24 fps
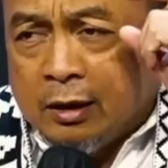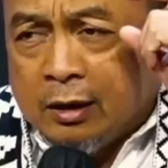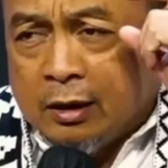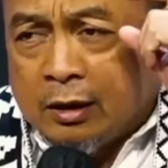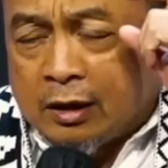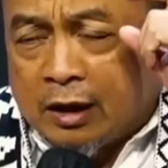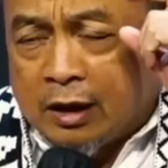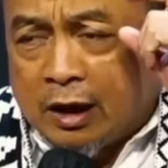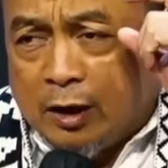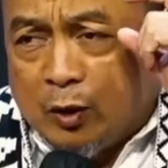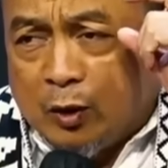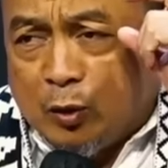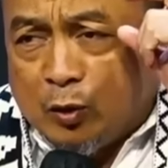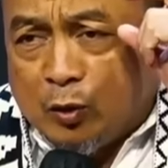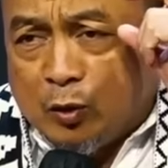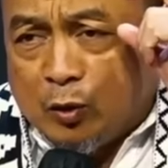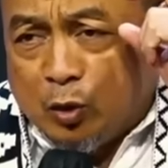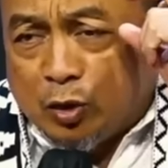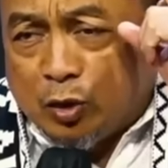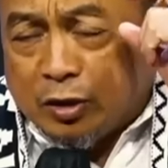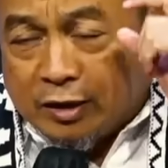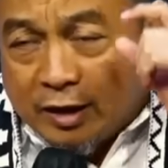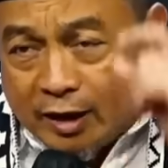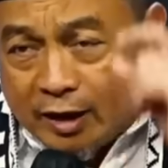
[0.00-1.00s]
kalau
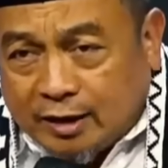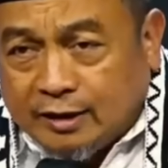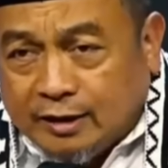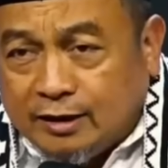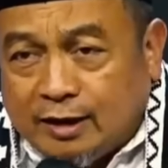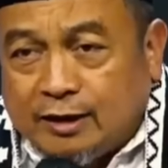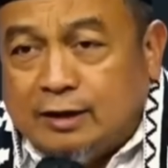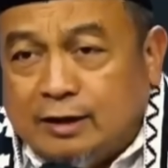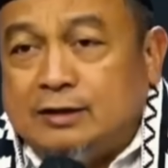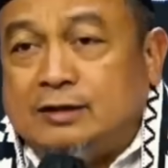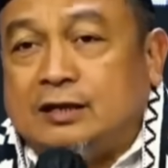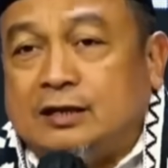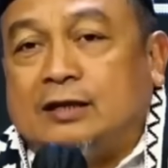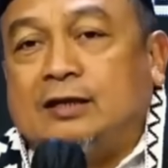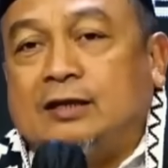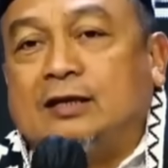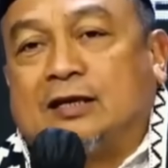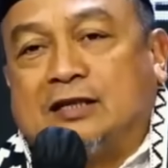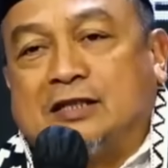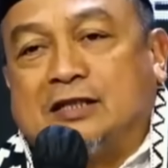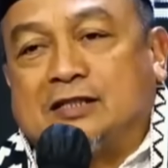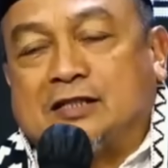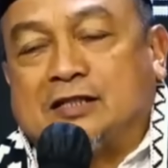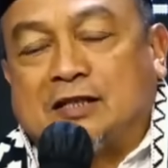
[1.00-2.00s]
Quran yang
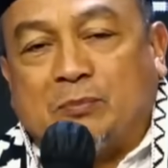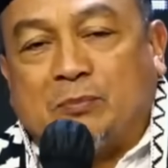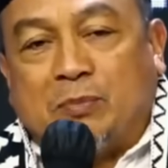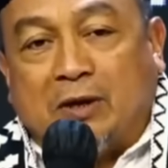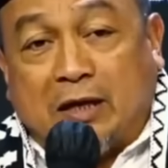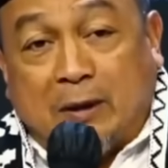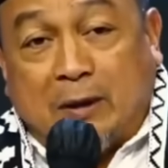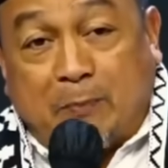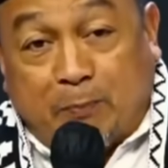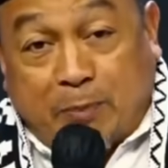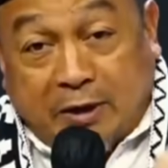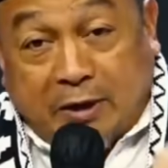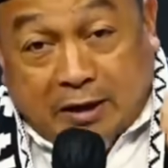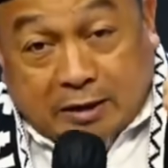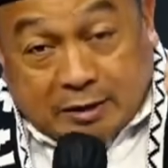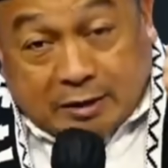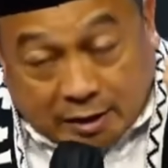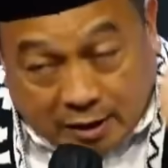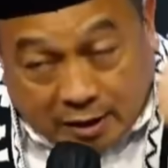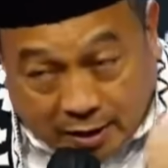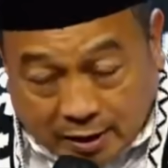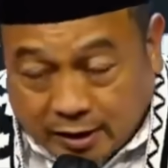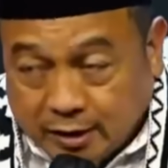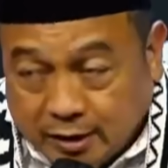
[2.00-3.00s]
dijadikan sebagai
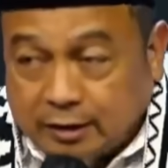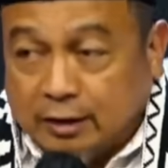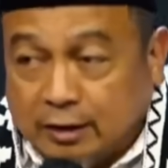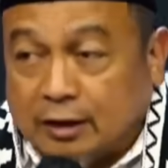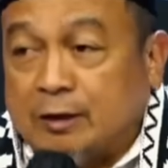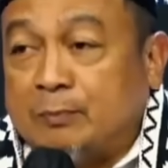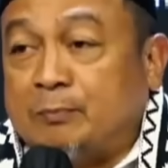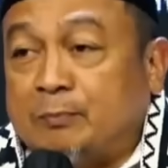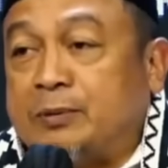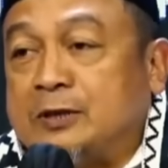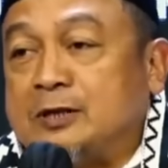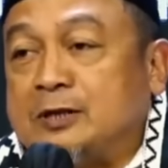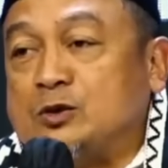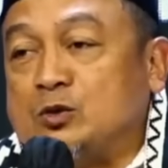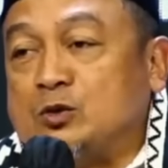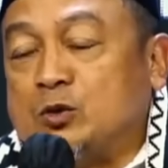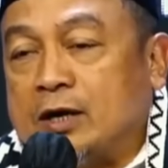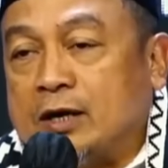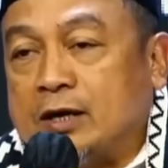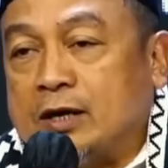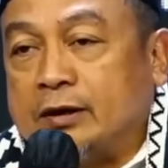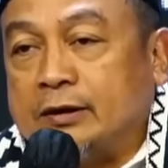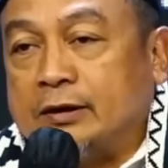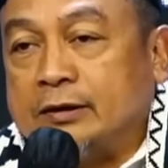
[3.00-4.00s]
pegangan dalam
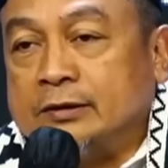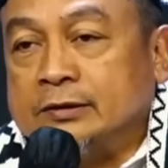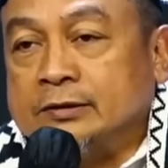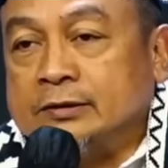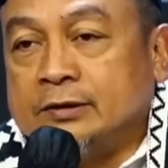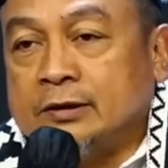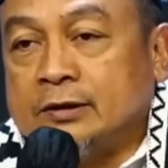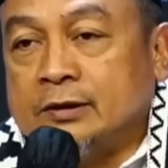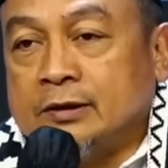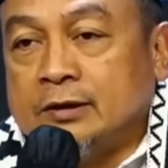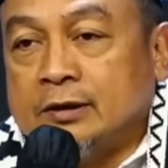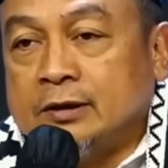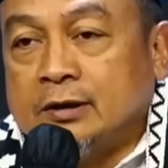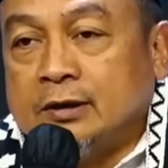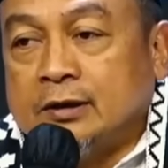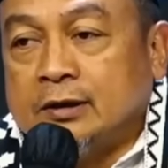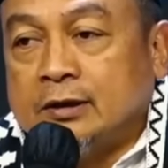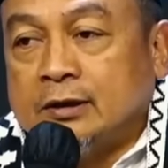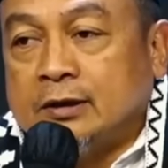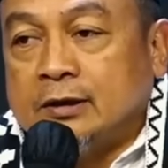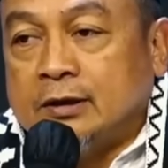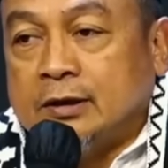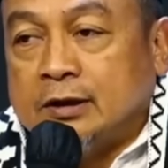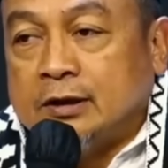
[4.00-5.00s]
perjuangan,
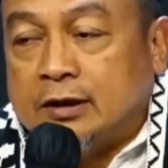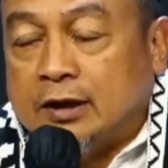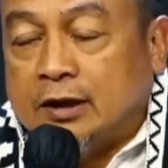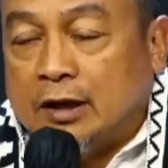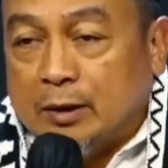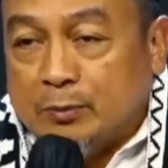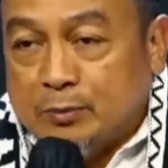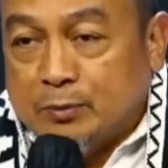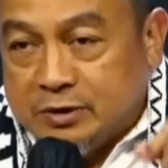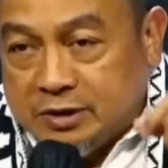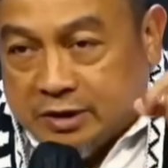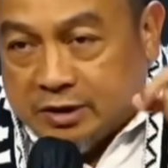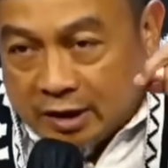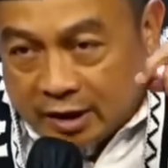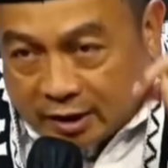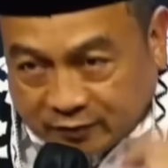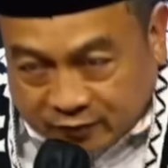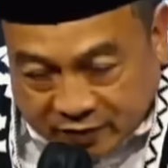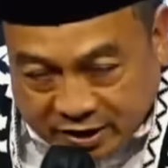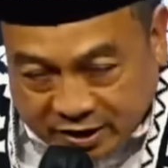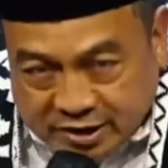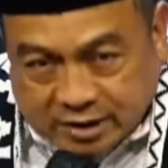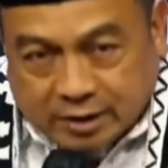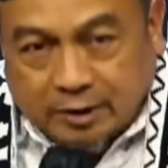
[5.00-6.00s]
dalam jihad
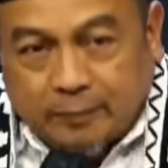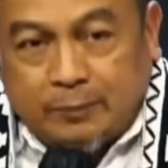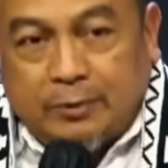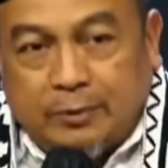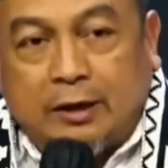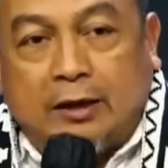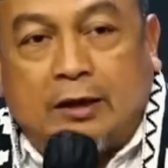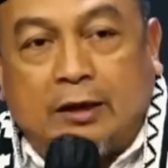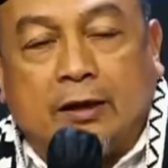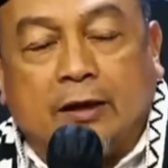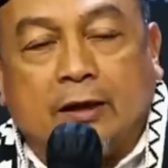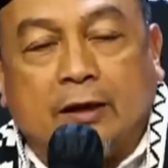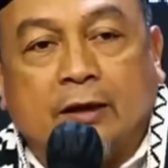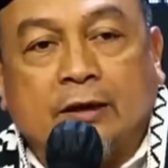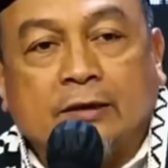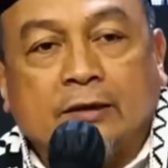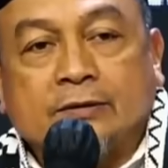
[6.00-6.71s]
visabilillah,